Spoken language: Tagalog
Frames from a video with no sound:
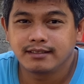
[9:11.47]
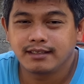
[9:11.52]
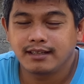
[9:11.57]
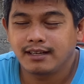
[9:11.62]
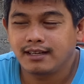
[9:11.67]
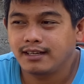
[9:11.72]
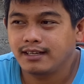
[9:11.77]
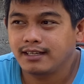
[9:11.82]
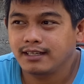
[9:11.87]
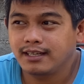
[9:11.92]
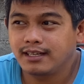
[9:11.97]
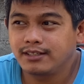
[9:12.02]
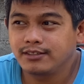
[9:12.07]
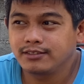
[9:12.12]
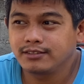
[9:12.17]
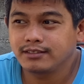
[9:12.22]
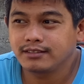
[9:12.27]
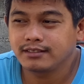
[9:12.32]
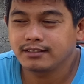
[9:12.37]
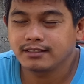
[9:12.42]
ah,
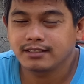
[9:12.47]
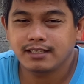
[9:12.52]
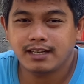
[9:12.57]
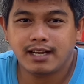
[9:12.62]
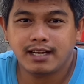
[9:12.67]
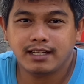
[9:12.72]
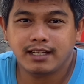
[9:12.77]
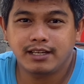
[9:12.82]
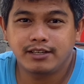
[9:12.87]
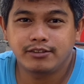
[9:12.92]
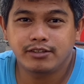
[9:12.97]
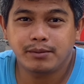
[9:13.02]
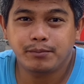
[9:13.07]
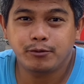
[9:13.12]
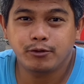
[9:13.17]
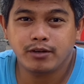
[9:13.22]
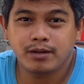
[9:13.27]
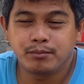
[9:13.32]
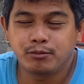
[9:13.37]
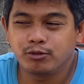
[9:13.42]
ganun, ganun na
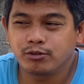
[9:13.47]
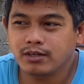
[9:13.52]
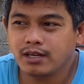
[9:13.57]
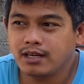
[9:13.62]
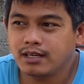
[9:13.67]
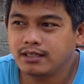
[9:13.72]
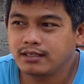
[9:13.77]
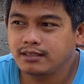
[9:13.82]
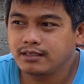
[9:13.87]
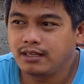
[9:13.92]
po kamura.